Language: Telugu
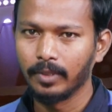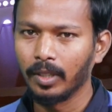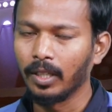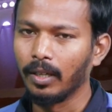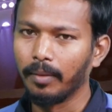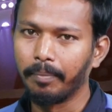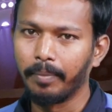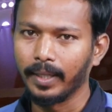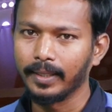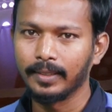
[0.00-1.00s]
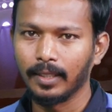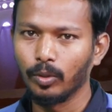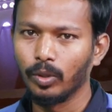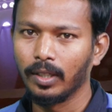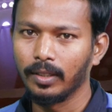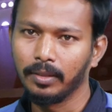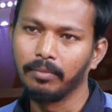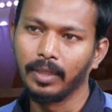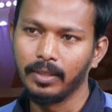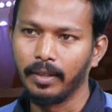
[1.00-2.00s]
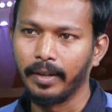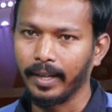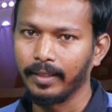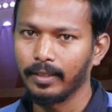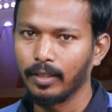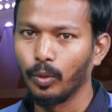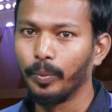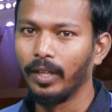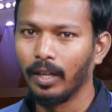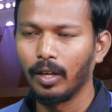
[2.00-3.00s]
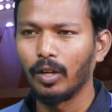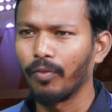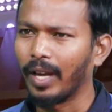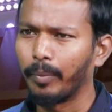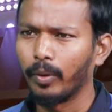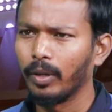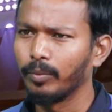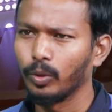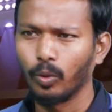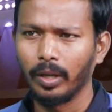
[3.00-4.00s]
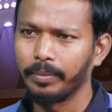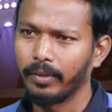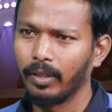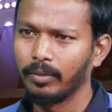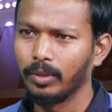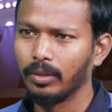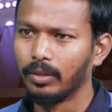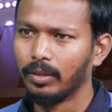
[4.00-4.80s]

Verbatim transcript: ఇంకా పాకిస్తాన్ కూడా మంచిగా ట్రై చేశారు మిడిల్ ఆర్డర్ ఫ్లాప్ అవడంతో కొలాప్స్ అవడంతో